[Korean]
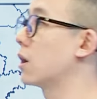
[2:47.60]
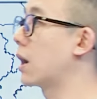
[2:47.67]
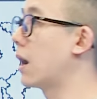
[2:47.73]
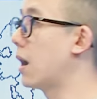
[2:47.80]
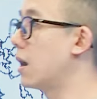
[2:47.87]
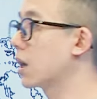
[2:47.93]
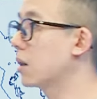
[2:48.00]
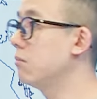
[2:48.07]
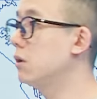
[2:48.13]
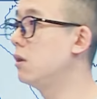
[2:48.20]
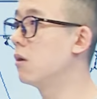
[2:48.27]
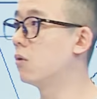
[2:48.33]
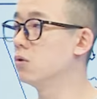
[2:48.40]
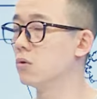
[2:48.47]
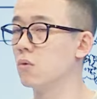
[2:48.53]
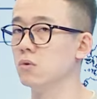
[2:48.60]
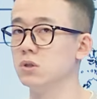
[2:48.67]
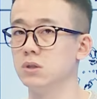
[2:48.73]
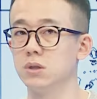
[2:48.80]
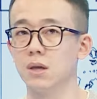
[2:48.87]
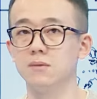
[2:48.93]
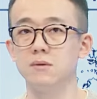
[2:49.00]
강하게 밀려오는 곳이
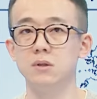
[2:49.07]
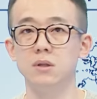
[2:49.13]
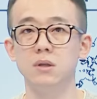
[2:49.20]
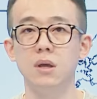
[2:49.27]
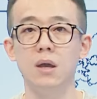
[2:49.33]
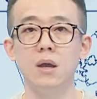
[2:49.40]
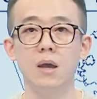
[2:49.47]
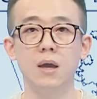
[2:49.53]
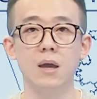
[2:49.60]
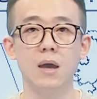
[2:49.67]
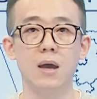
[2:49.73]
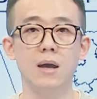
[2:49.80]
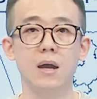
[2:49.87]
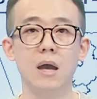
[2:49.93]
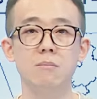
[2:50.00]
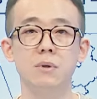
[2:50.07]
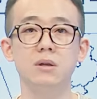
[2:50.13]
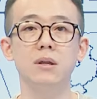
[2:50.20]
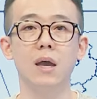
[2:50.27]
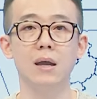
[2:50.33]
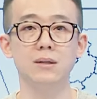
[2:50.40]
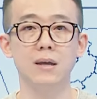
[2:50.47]
있겠으니 해안가
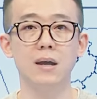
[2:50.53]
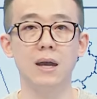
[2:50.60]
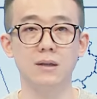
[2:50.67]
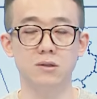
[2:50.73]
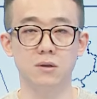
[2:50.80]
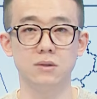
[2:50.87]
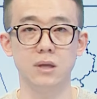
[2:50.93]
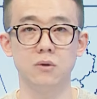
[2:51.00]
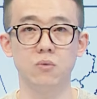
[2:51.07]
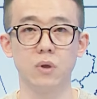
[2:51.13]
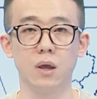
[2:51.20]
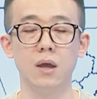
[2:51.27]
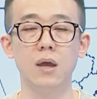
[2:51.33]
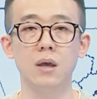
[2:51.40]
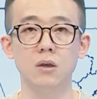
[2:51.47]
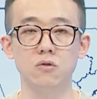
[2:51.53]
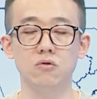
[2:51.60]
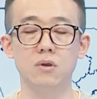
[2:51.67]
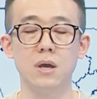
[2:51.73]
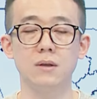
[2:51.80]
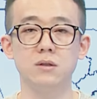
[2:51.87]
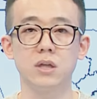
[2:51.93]
및 해상 안전사고에
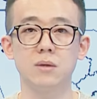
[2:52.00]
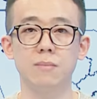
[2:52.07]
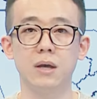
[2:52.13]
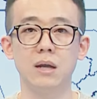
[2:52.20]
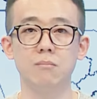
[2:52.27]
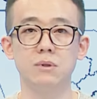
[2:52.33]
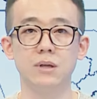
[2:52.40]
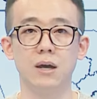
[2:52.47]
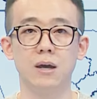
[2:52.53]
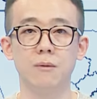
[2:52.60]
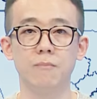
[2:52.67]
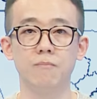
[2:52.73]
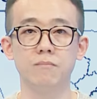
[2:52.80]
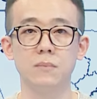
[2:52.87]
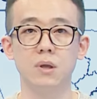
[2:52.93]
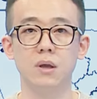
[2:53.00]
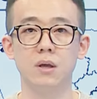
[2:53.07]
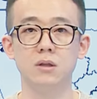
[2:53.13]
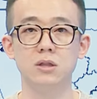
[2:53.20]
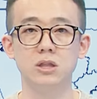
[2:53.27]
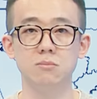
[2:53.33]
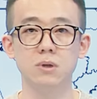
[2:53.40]
유의하시기 바랍니다.
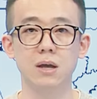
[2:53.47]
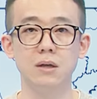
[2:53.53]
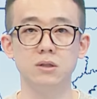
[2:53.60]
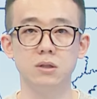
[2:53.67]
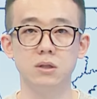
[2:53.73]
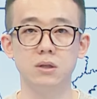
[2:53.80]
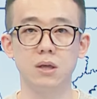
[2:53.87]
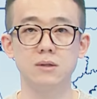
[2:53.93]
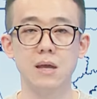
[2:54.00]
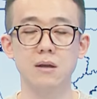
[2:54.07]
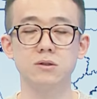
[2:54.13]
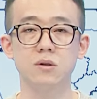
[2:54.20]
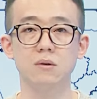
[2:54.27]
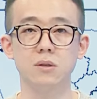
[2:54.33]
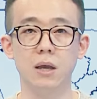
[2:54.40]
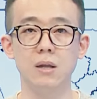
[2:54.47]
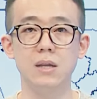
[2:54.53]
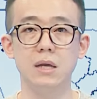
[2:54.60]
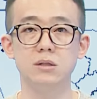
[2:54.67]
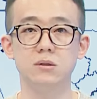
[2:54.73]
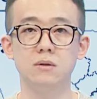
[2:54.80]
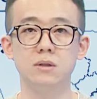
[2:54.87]
지금까지 기상청 내일
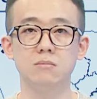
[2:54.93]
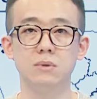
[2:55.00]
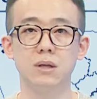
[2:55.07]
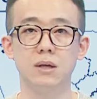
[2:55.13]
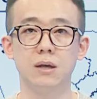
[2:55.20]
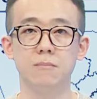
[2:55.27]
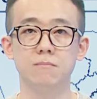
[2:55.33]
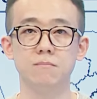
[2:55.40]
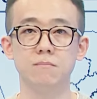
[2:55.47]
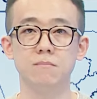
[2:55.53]
날씨였습니다.